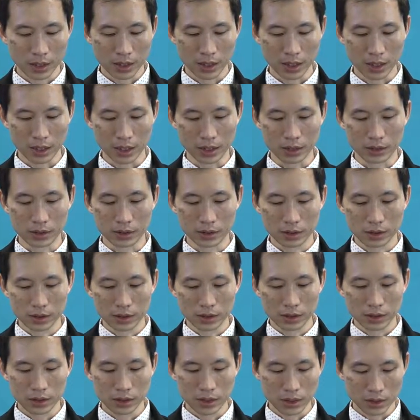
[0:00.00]
นะฮะ
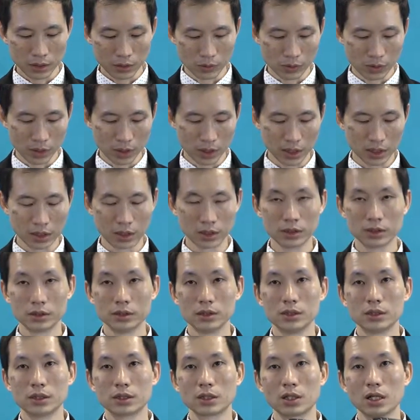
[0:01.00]
ที่ตัว
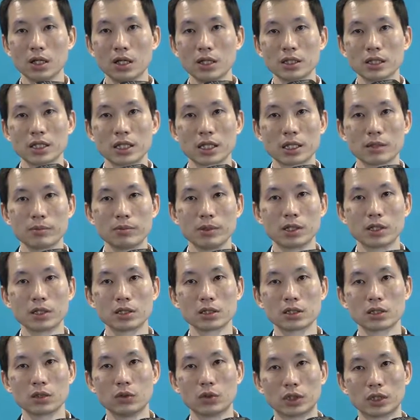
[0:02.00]
กล้องนะครับเราก็
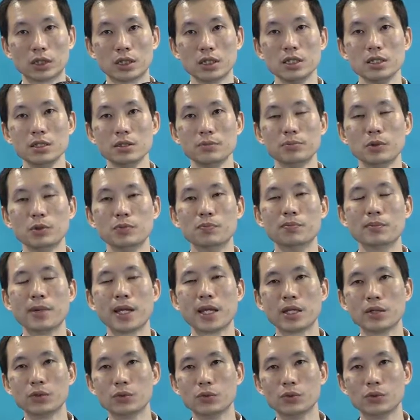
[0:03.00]
กดที่ปุ่มเม
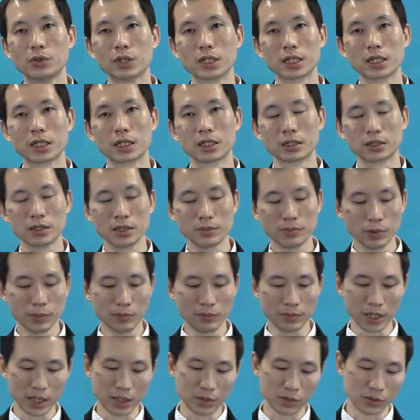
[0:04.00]
นูนะฮะที่ปุ่
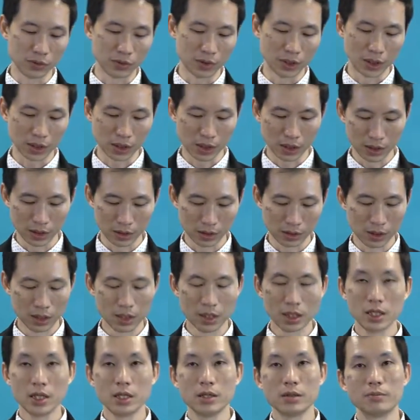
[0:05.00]
มเมนู แล้วก็
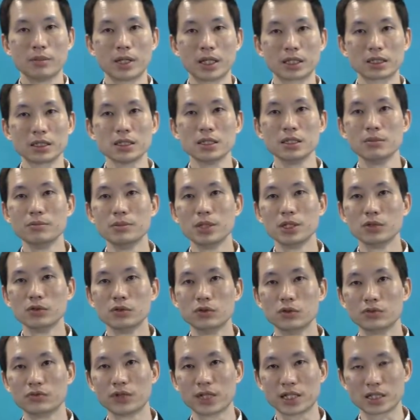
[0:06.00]
มาที่เมนู
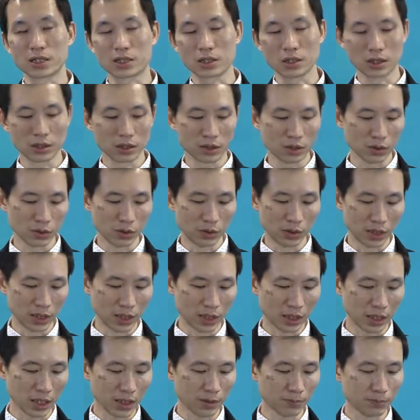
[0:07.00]
Flash Control
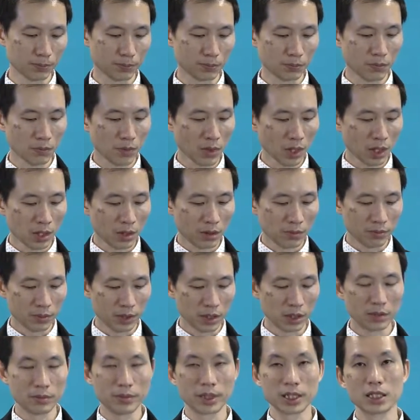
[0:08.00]
นะครับพ
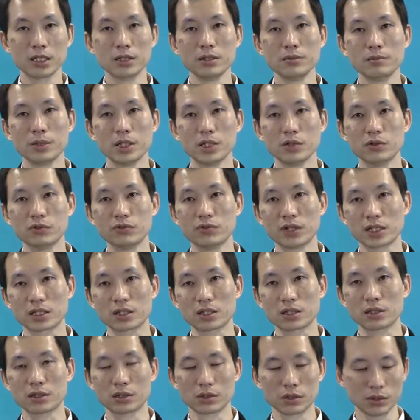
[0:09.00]
อมาที่เมนู
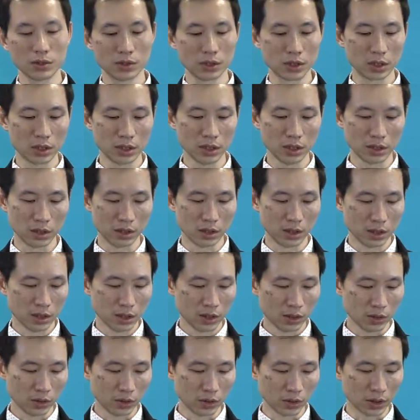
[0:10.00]
Flash Control ก็
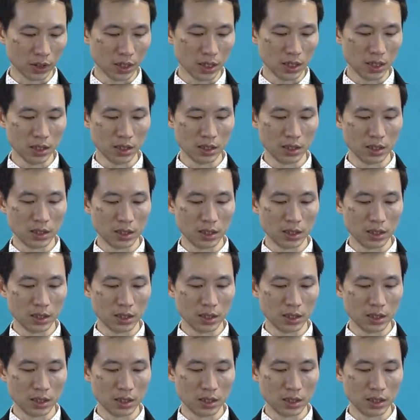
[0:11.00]
กดที่